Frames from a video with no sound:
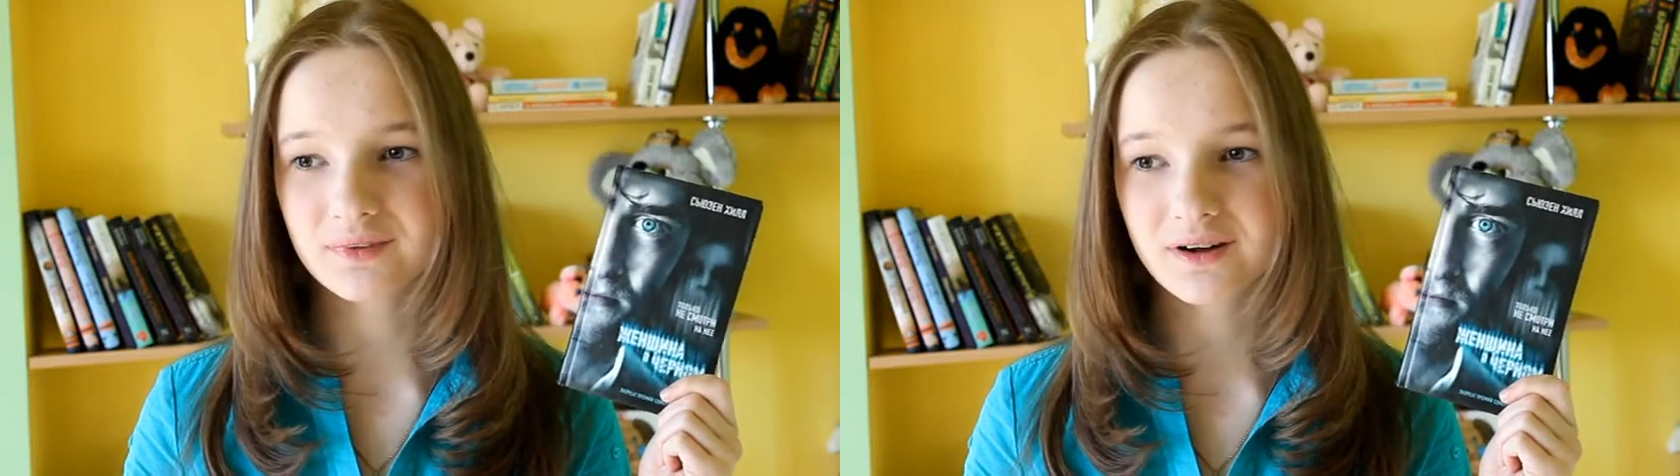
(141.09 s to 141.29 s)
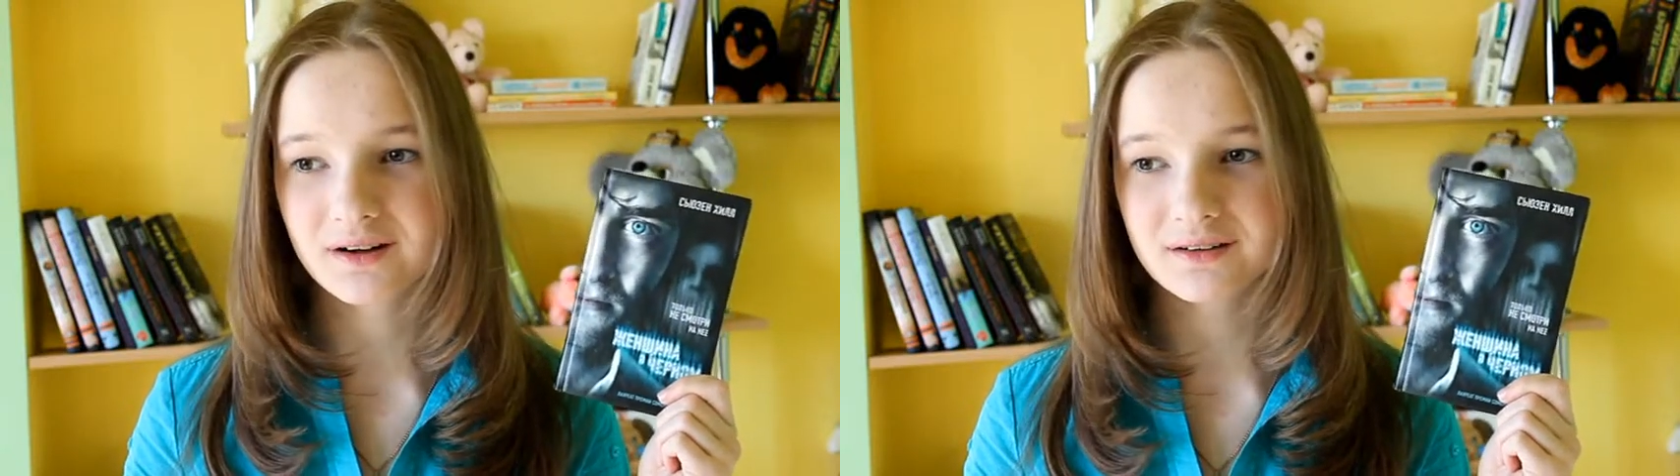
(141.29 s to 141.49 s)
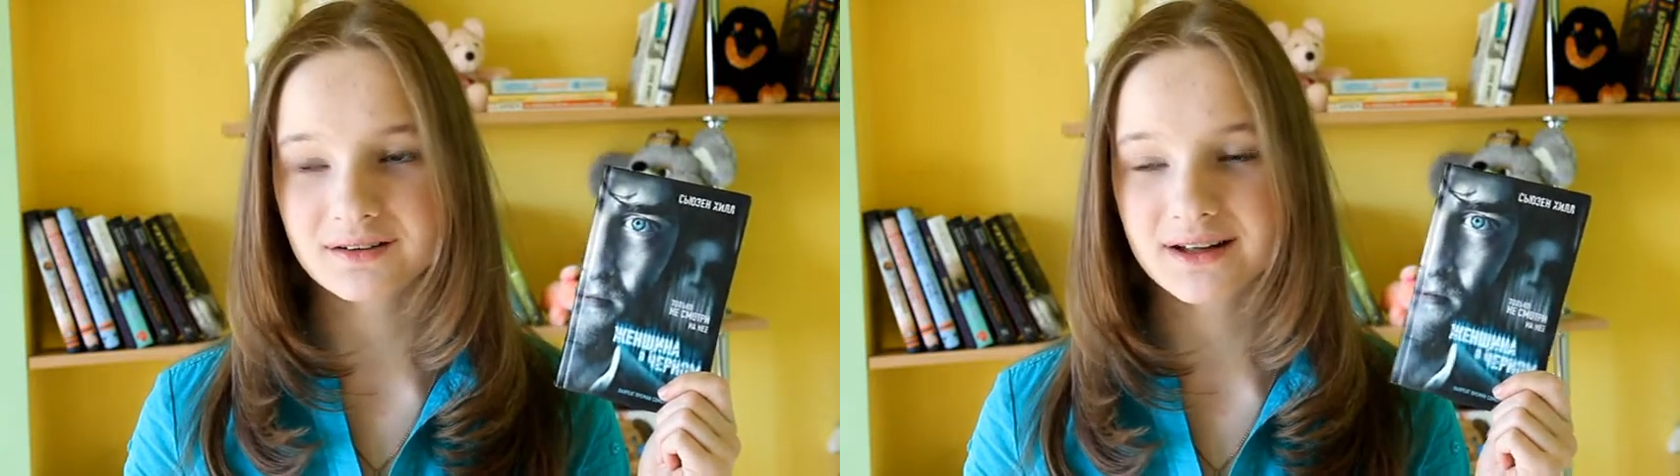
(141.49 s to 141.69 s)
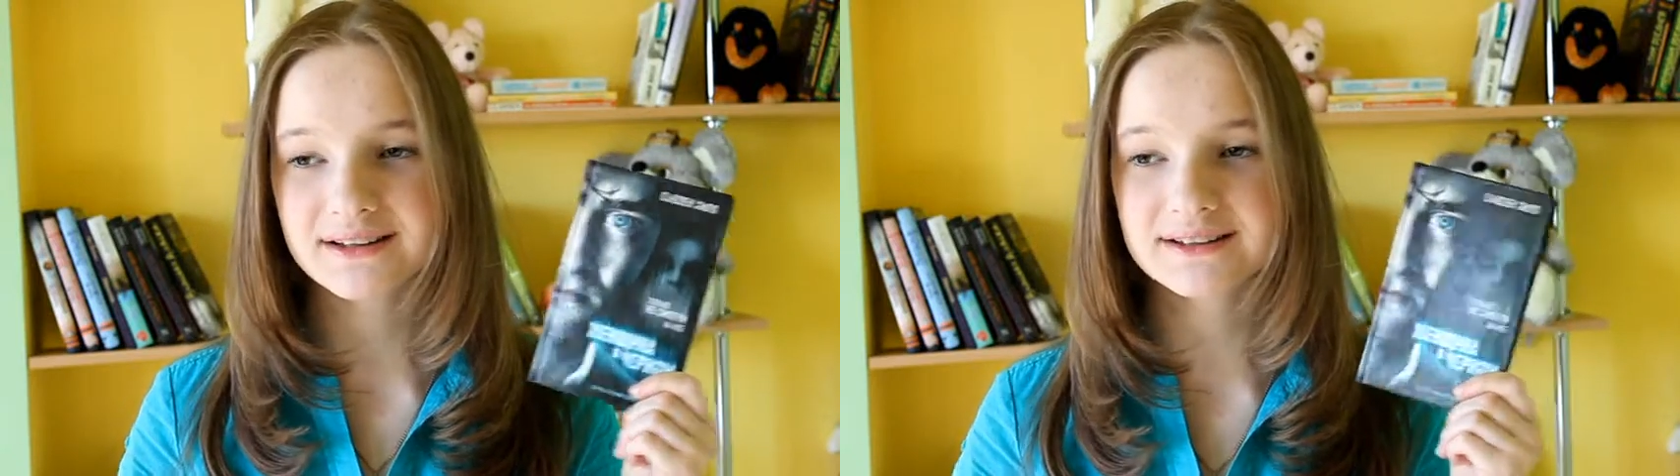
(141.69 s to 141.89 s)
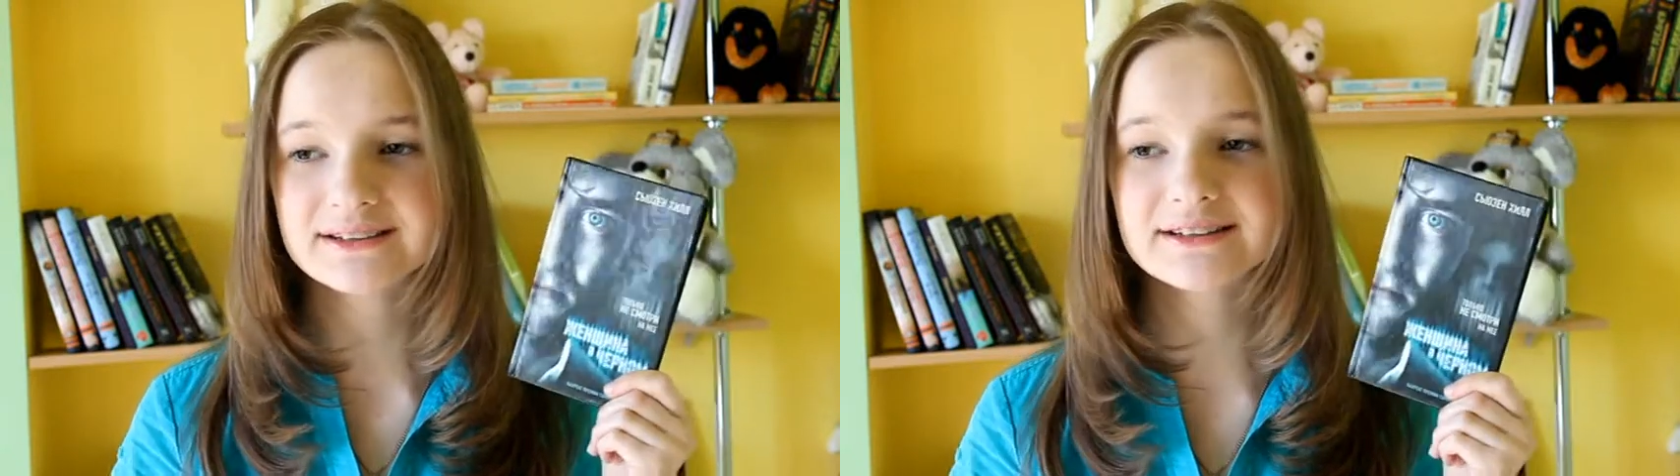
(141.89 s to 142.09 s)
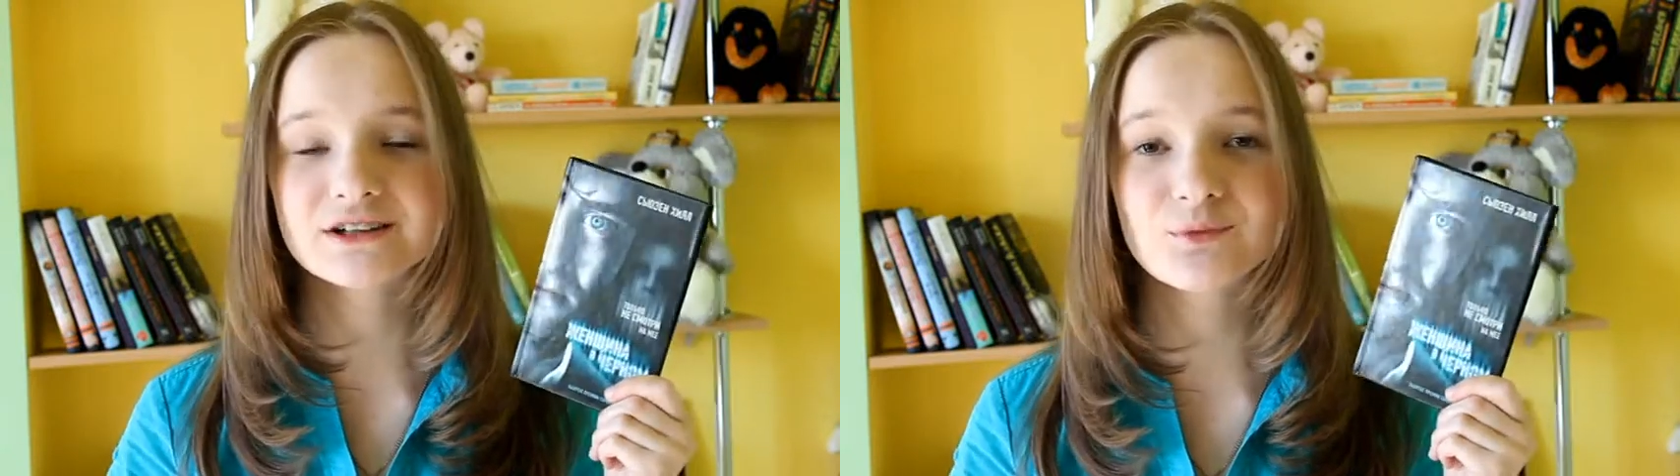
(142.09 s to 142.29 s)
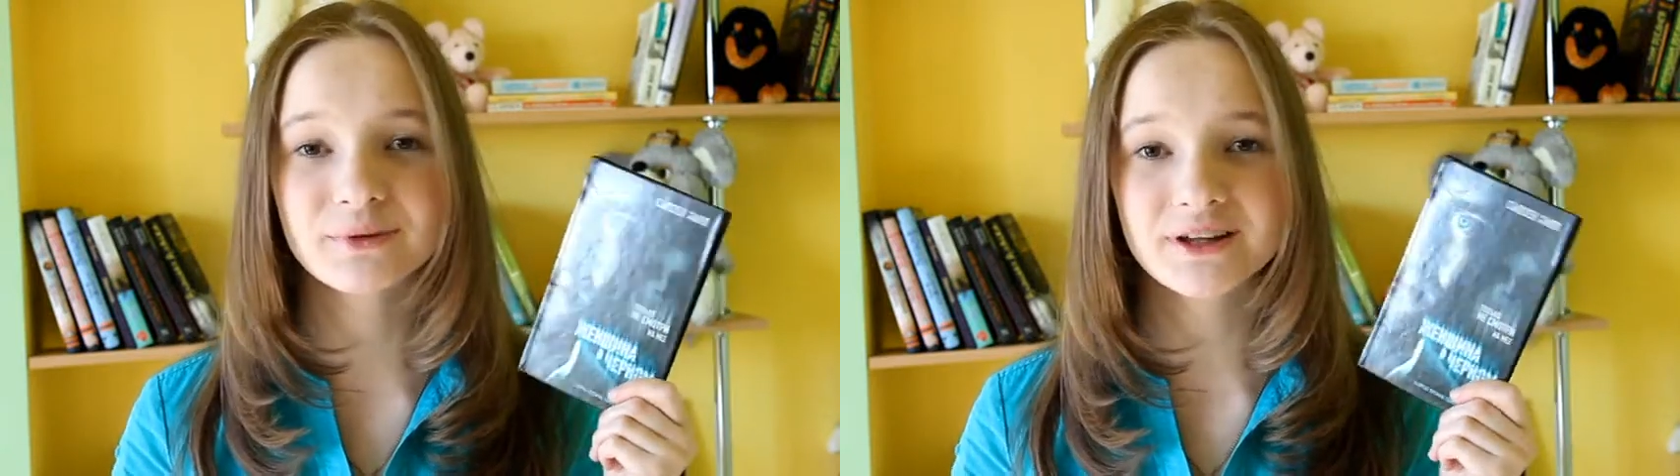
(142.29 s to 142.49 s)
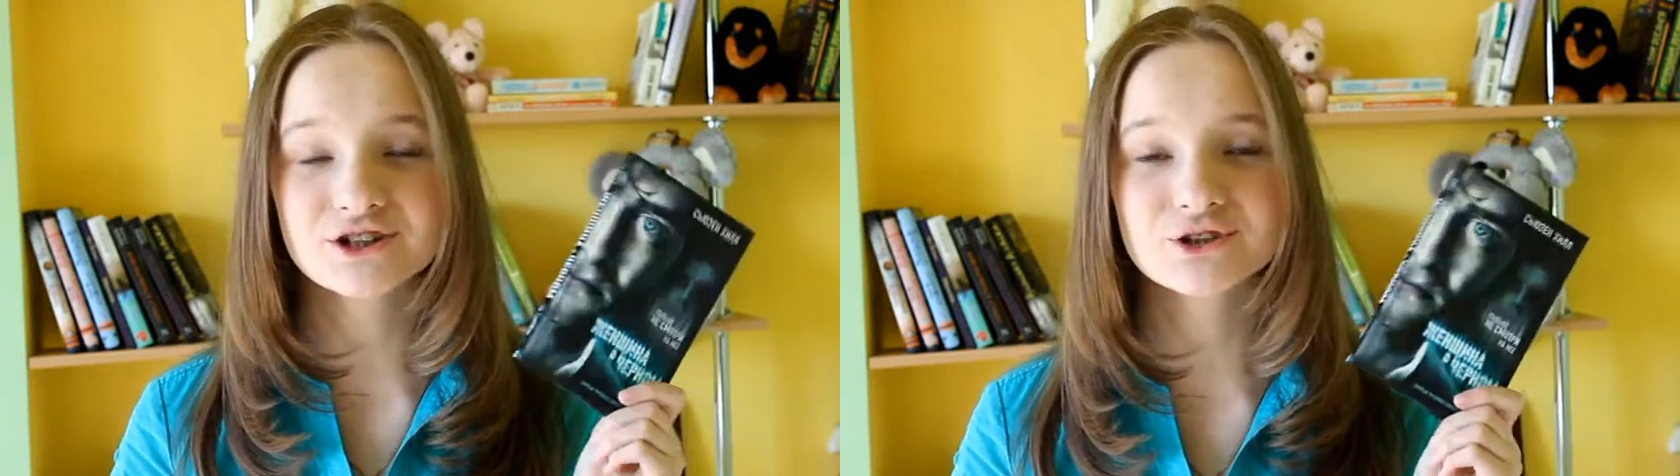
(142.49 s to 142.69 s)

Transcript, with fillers: А, эта книга дала понять,